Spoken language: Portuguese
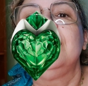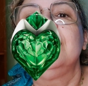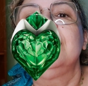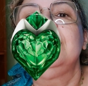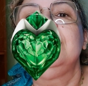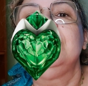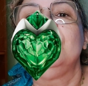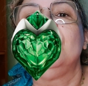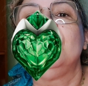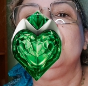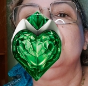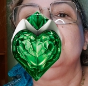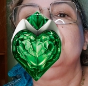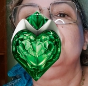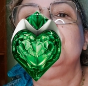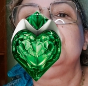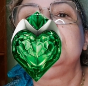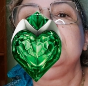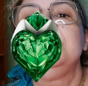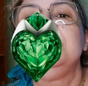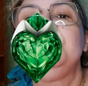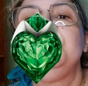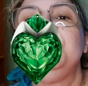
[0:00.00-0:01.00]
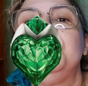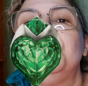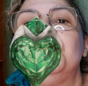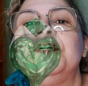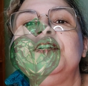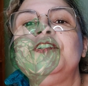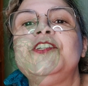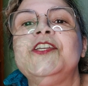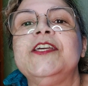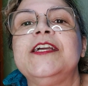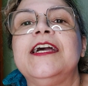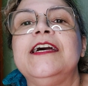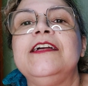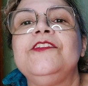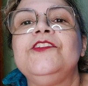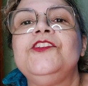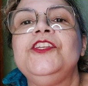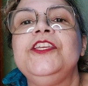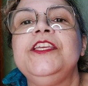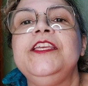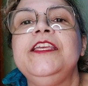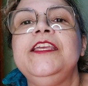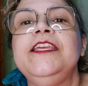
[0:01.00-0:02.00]
Aqui, ó, vocês viram a
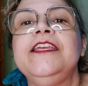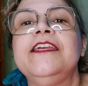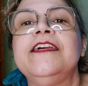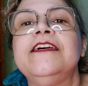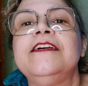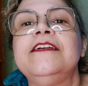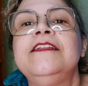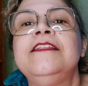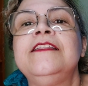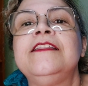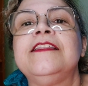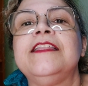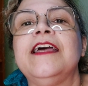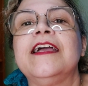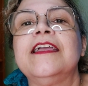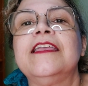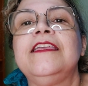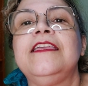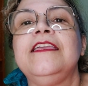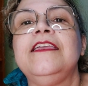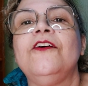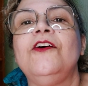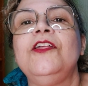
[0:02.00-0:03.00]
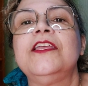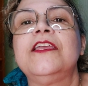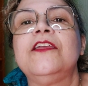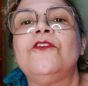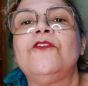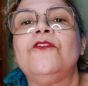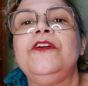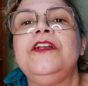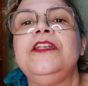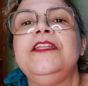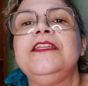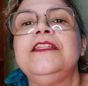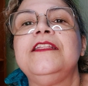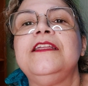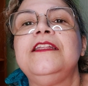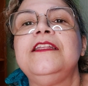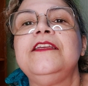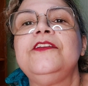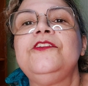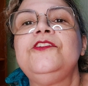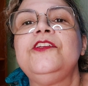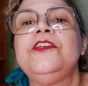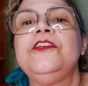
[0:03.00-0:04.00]
chegadinha. Tá aqui, olha que cor linda,
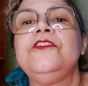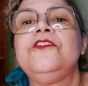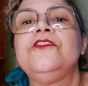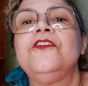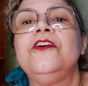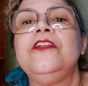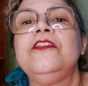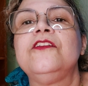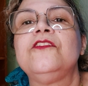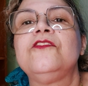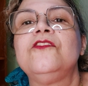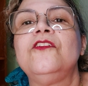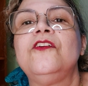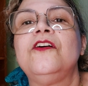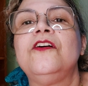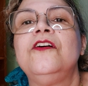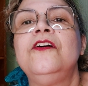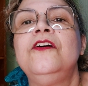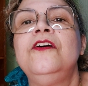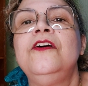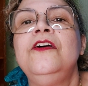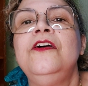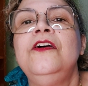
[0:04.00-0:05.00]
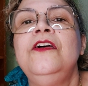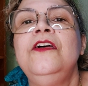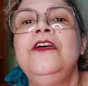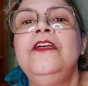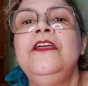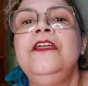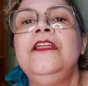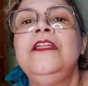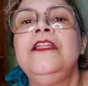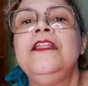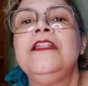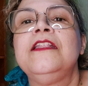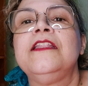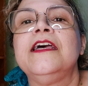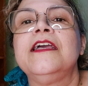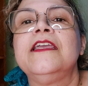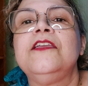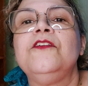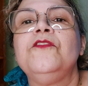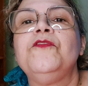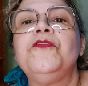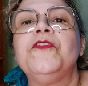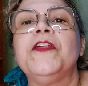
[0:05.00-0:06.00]
né, gente? Olha só. Tá
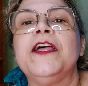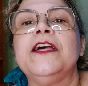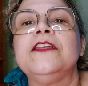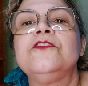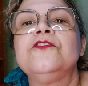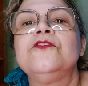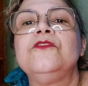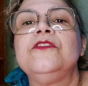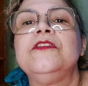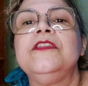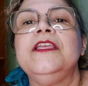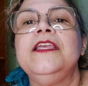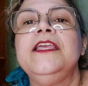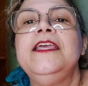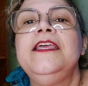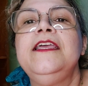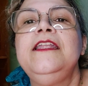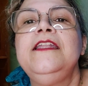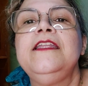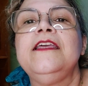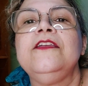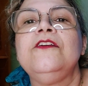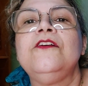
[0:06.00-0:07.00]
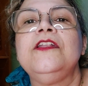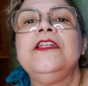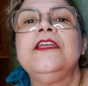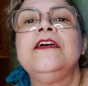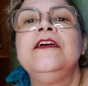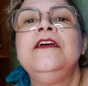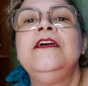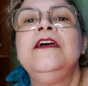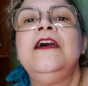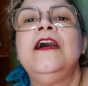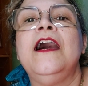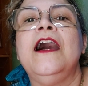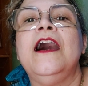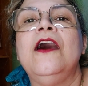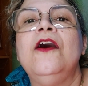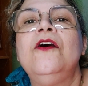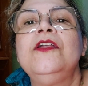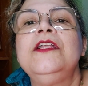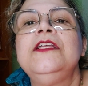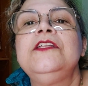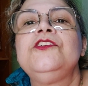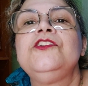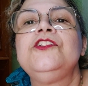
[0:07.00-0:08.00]
aqui o frasco dele, aí olha.
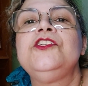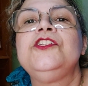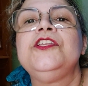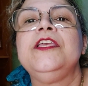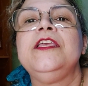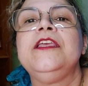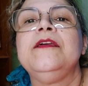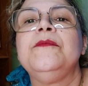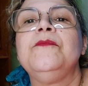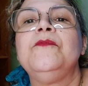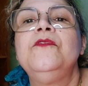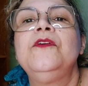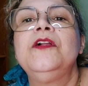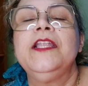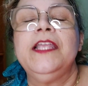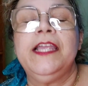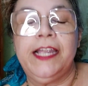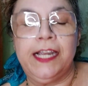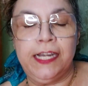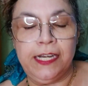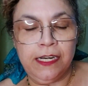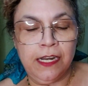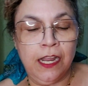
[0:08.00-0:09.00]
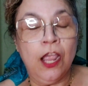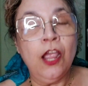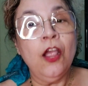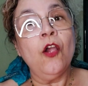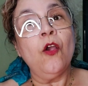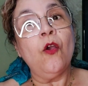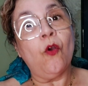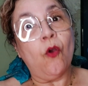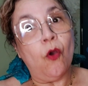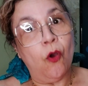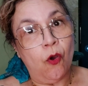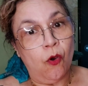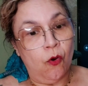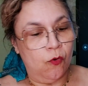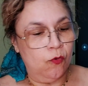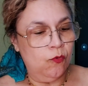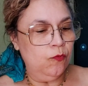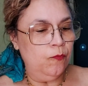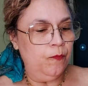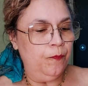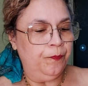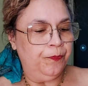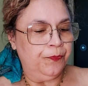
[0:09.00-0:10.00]
Aura de Thierry Mugler
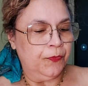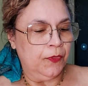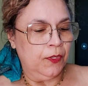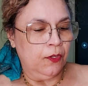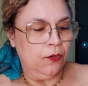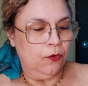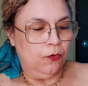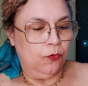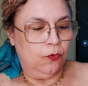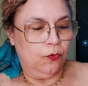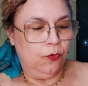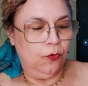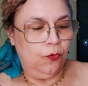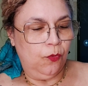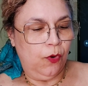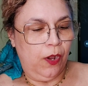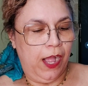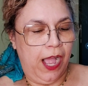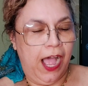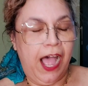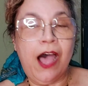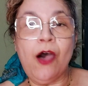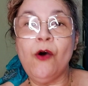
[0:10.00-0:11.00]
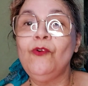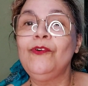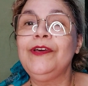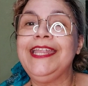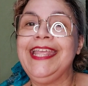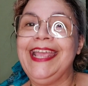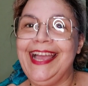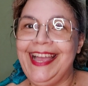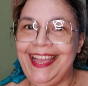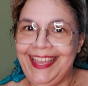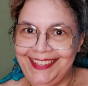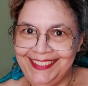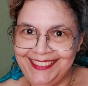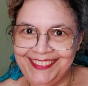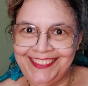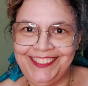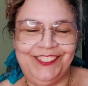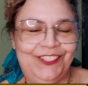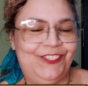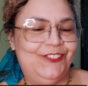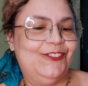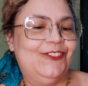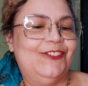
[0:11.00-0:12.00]
com o Áurea
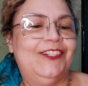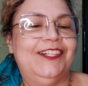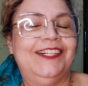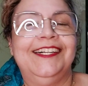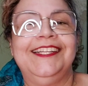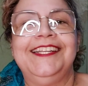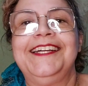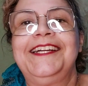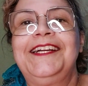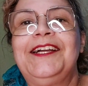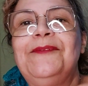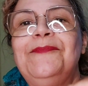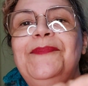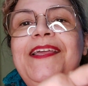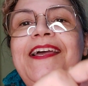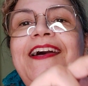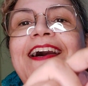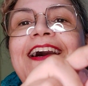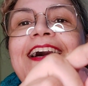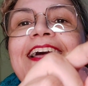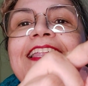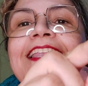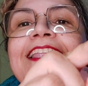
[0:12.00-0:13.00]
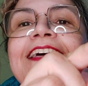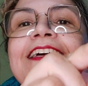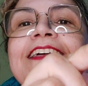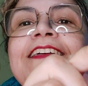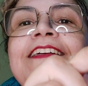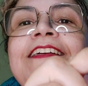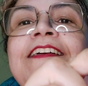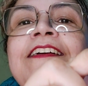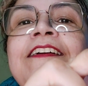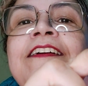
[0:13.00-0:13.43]
de Ohana Kameala.